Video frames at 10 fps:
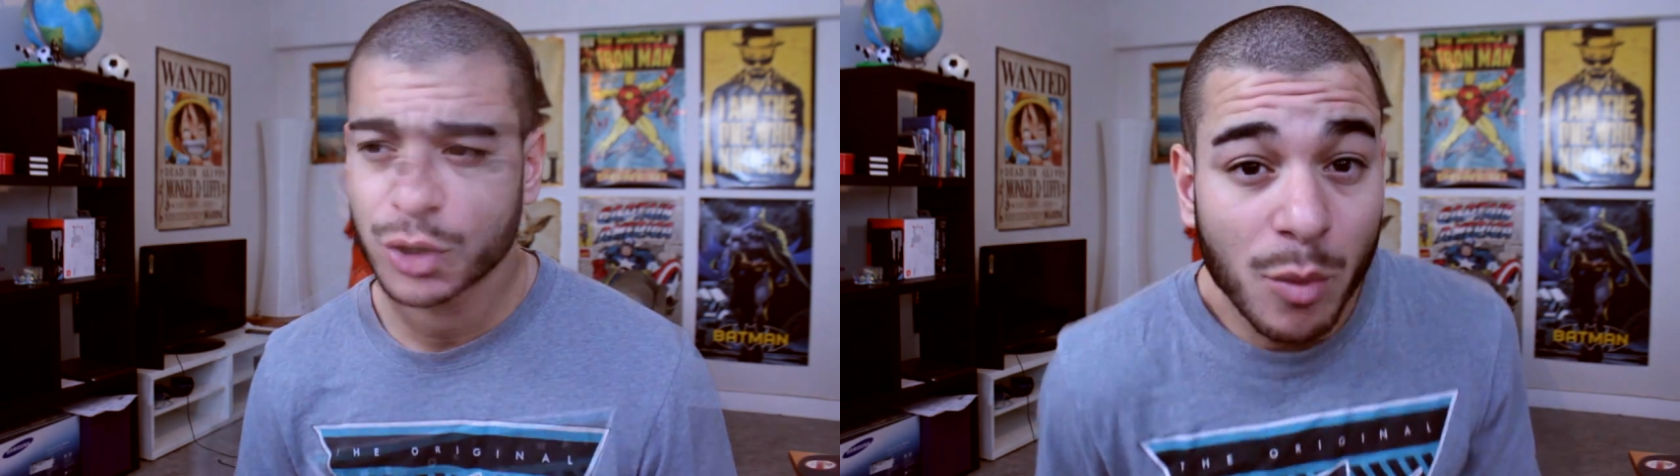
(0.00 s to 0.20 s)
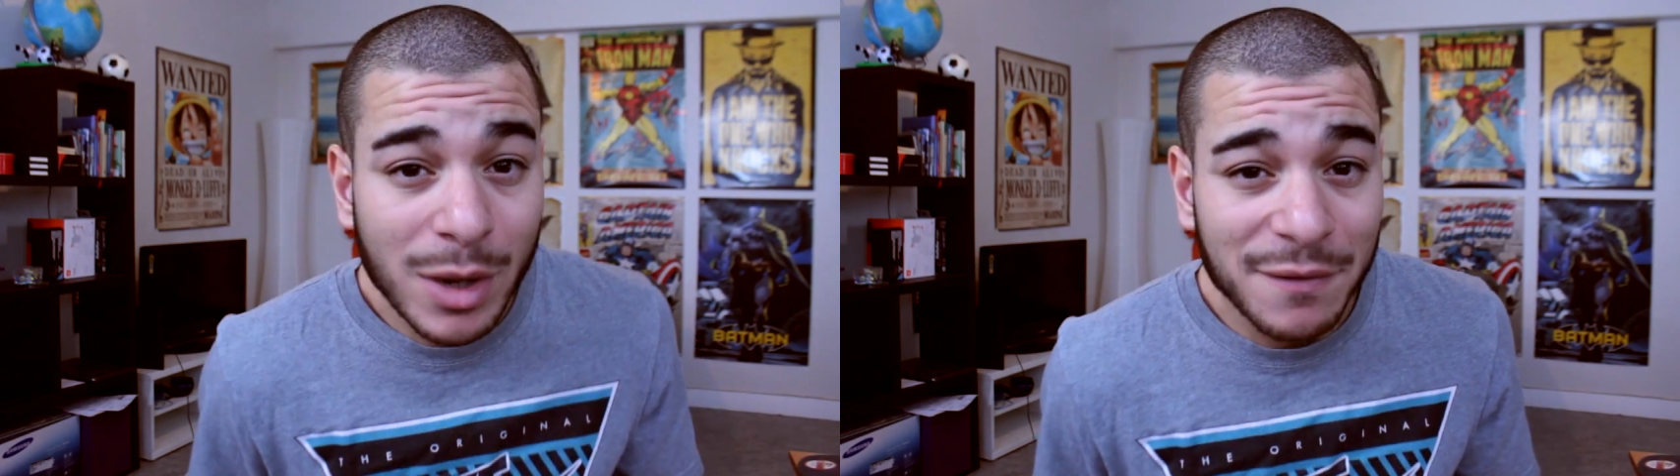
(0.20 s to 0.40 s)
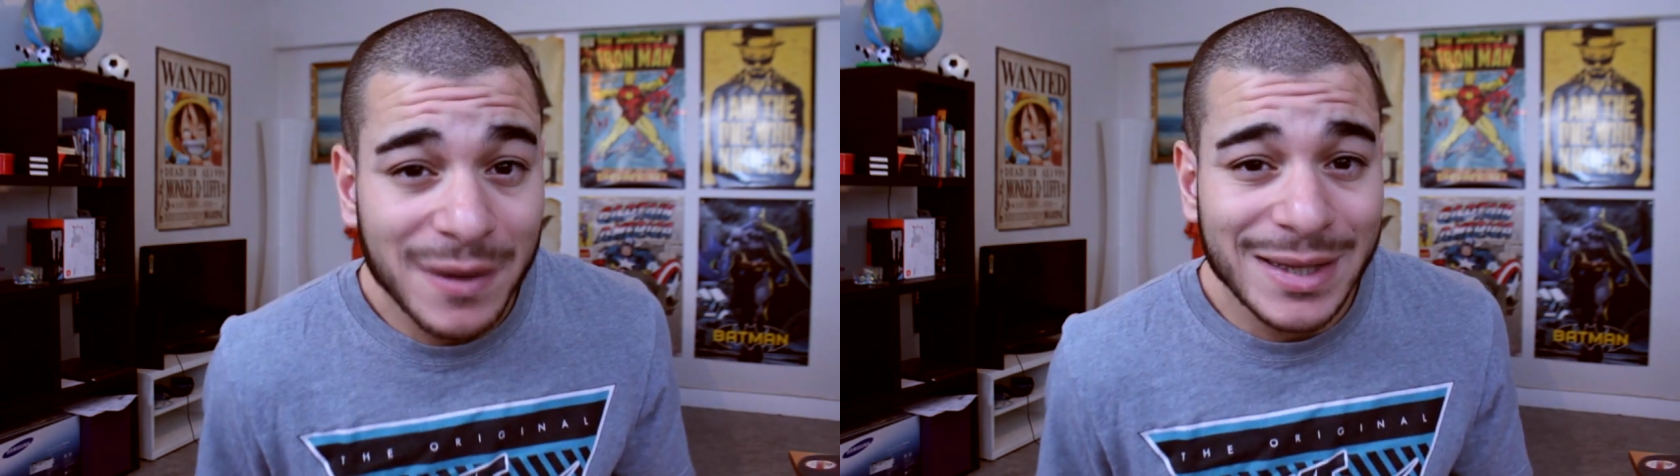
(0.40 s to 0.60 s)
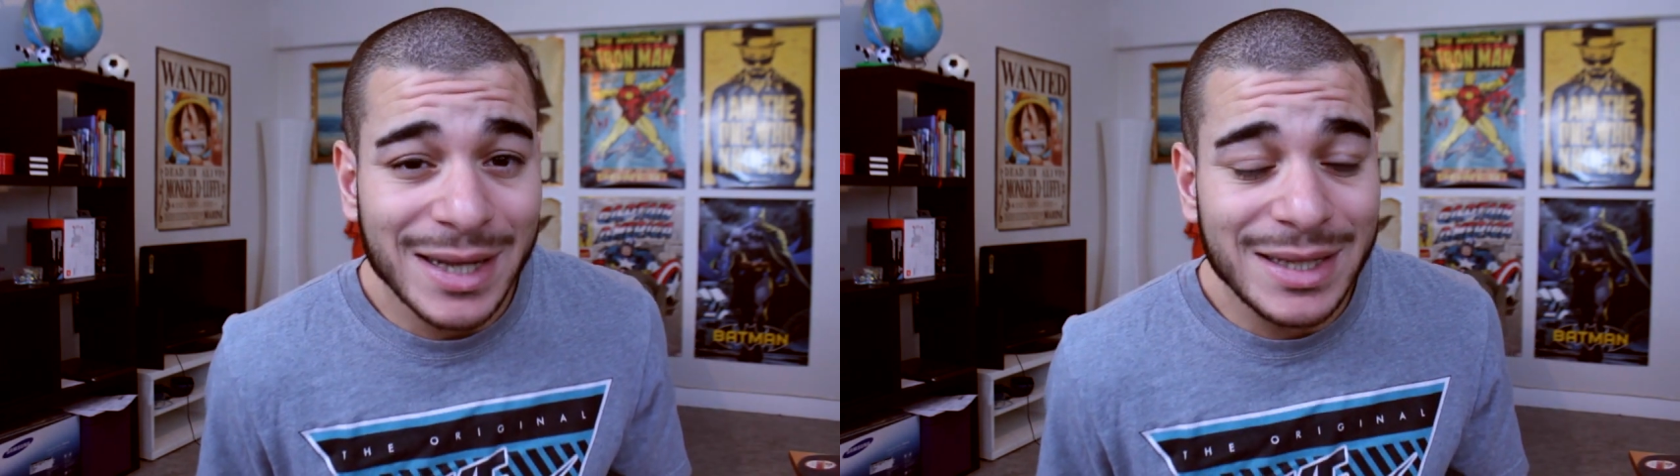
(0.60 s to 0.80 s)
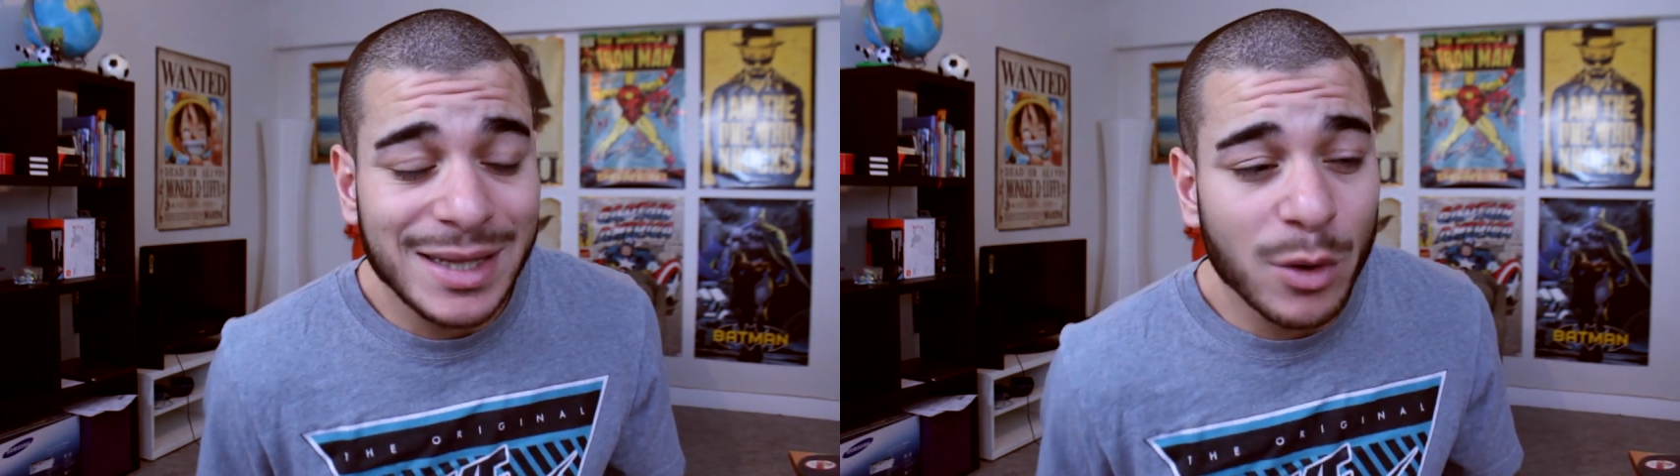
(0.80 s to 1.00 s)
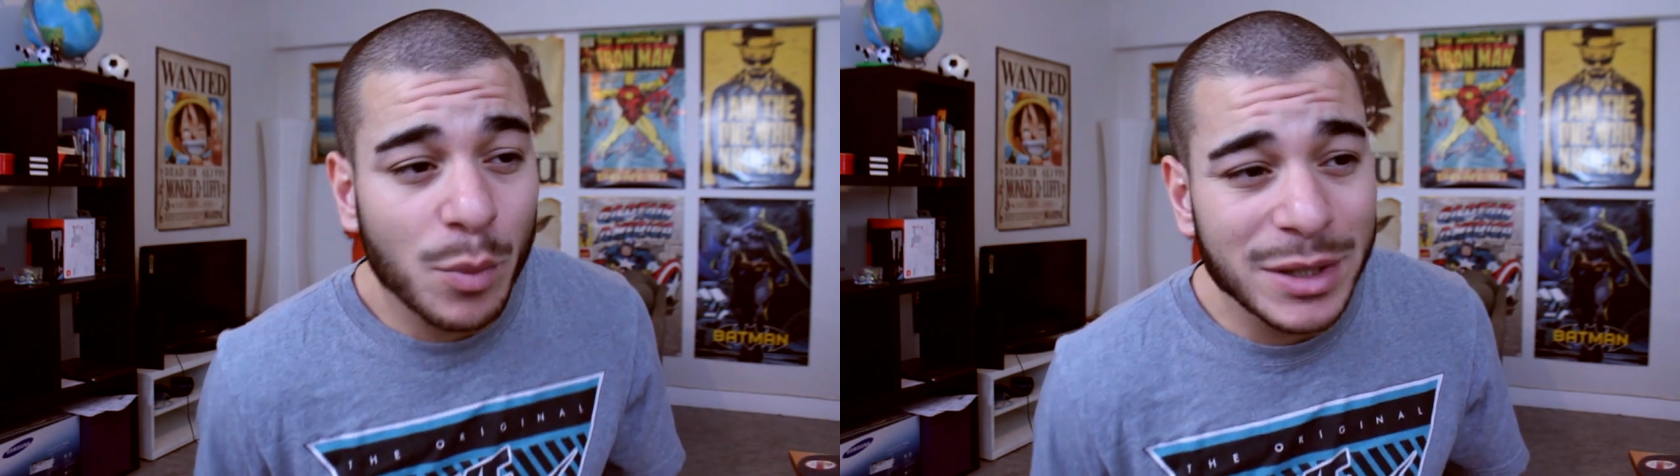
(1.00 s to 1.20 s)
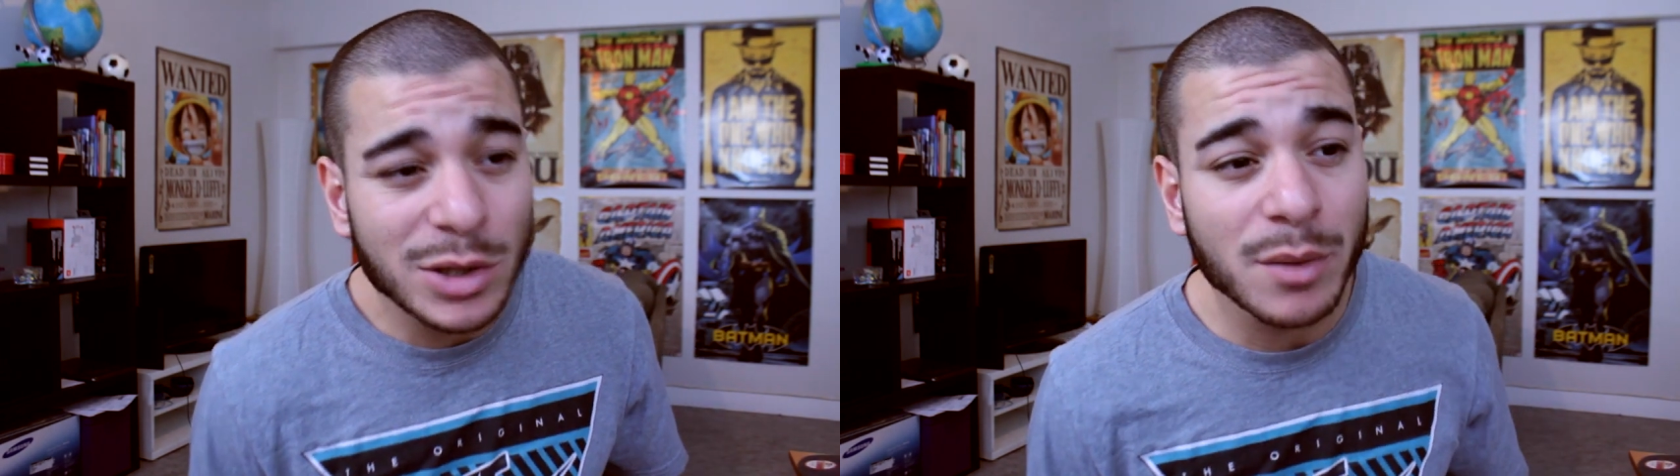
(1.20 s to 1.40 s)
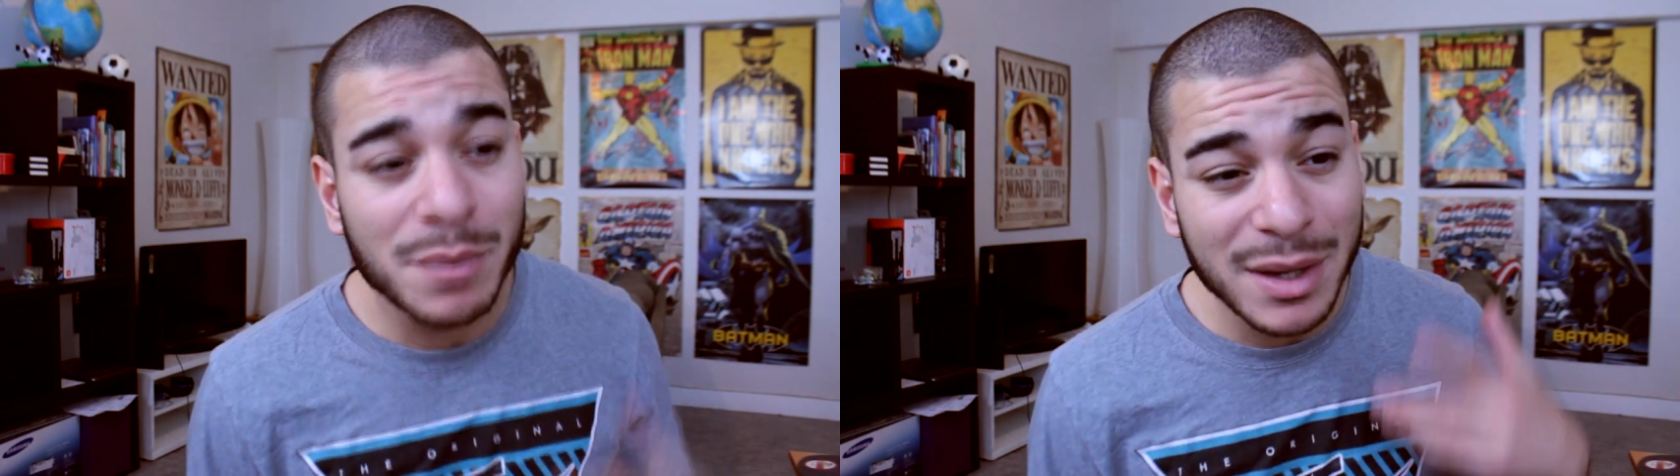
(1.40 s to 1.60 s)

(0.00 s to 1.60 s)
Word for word: Pour moi, la fraternité représente